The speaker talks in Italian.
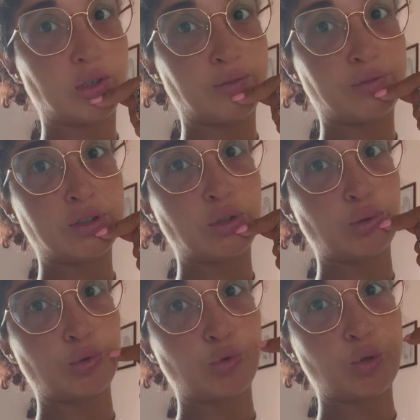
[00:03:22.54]
infatti
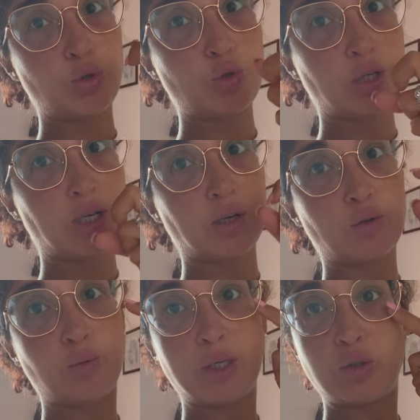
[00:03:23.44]
sono due giorni che
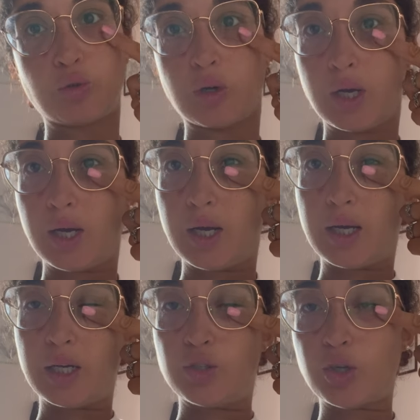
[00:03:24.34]
non lo metto
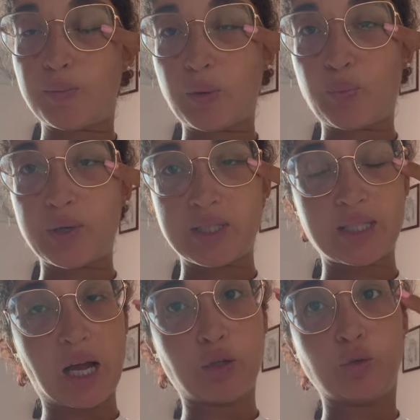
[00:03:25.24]
e già mi è
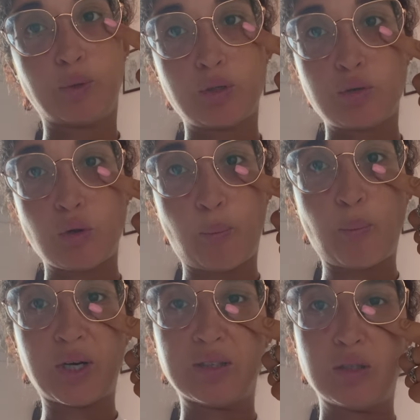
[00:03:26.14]
passato, però so
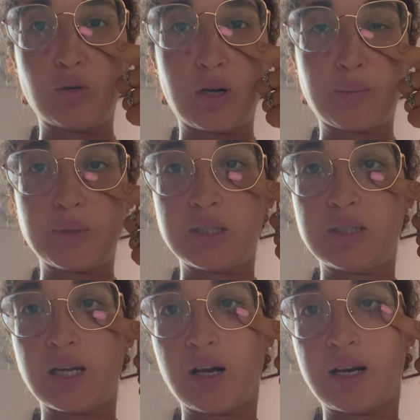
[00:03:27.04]

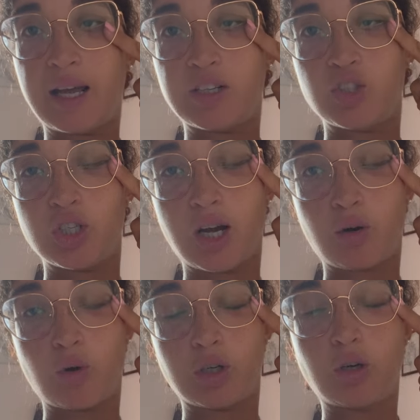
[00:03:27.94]
particolarmente allergica a
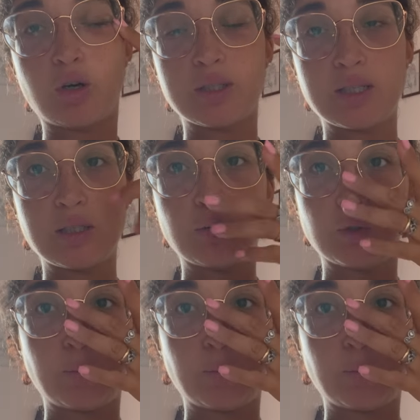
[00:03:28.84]
qualcosa, secondo